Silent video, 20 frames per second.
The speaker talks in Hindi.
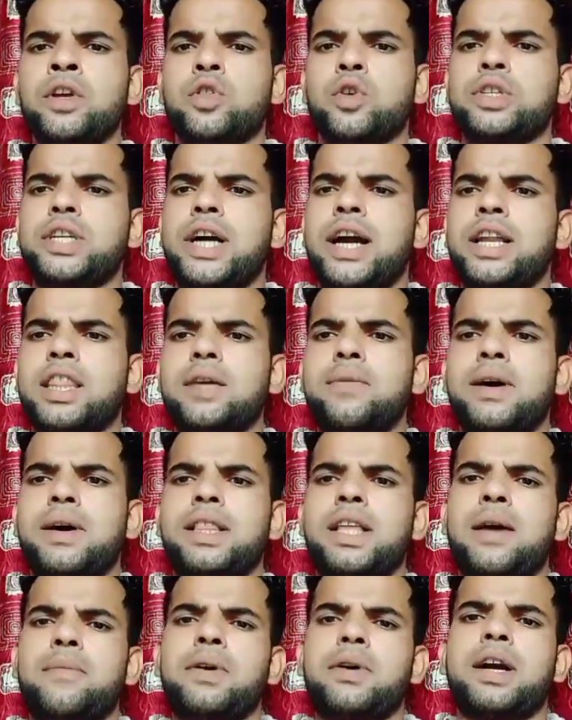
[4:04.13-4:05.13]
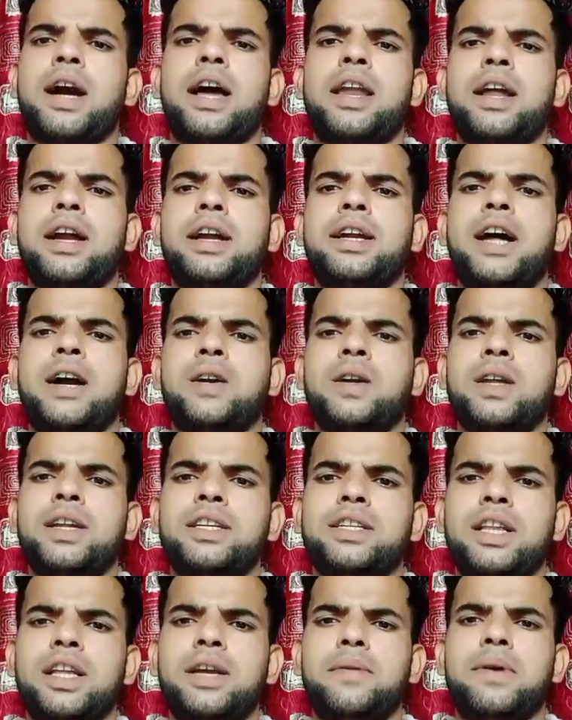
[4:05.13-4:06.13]
तो जाहिर सी बात है हमें खाना डॉक्टर
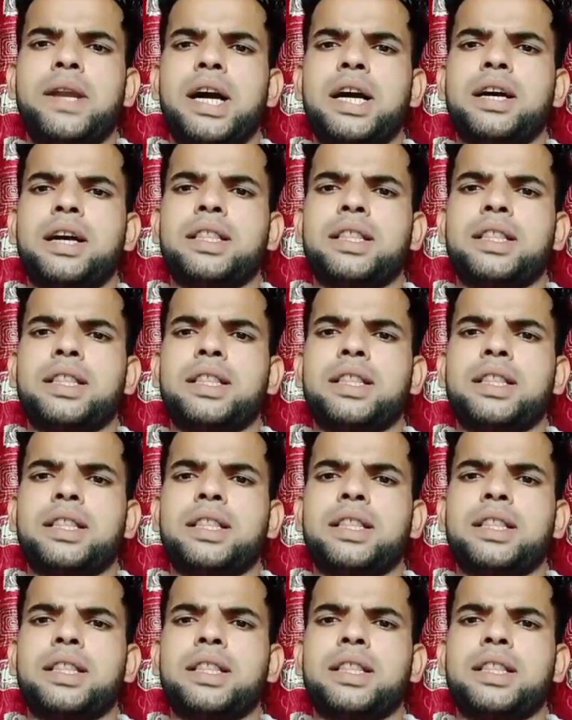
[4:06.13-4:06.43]
इसलिए मना